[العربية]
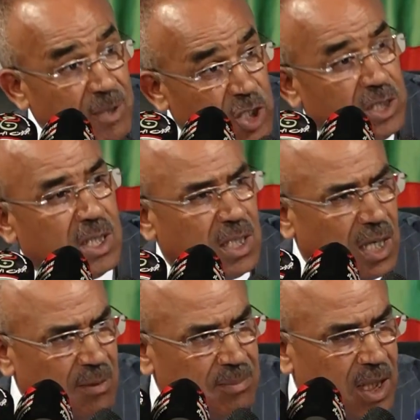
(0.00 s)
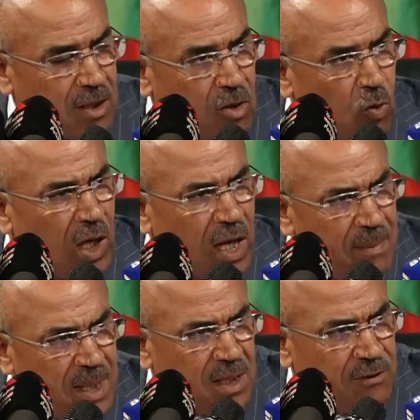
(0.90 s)
باش يدي الدراهم تاع والله
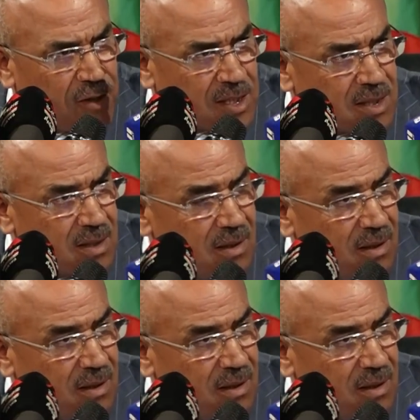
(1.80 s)
ما يدي فلس